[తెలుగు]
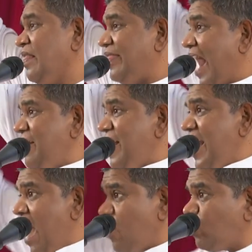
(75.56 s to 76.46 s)
తండ్రి
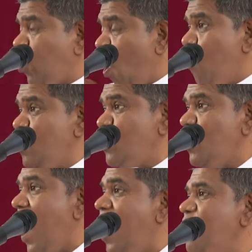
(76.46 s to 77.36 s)
నాతో
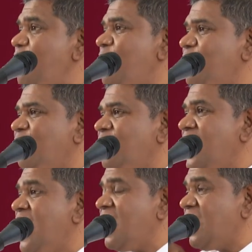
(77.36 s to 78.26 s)
ఉంటున్నాడు
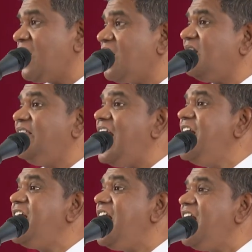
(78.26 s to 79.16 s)

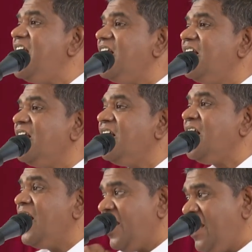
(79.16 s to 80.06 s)
దేనికి
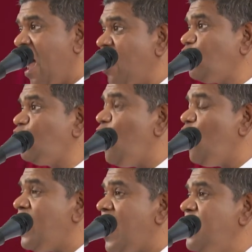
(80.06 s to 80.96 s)
నాతో
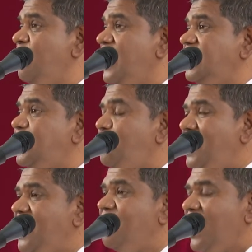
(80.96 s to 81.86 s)
నన్ను
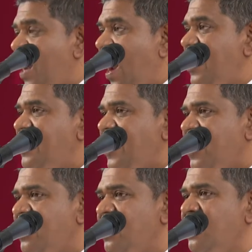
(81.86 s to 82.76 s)
విడిచిపెట్టి వెళ్ళాలని
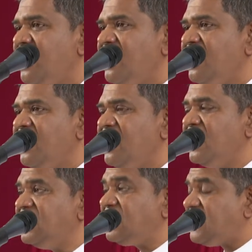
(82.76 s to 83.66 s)

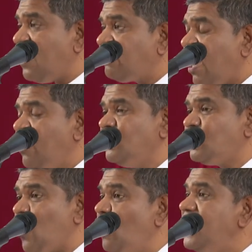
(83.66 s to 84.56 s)
సాతాను
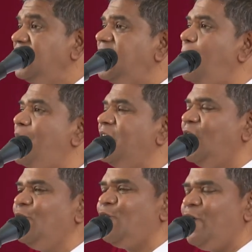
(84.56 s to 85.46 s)
శోధించే
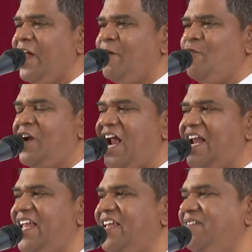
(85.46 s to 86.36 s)
ప్రజలతో నేను ఉండాలి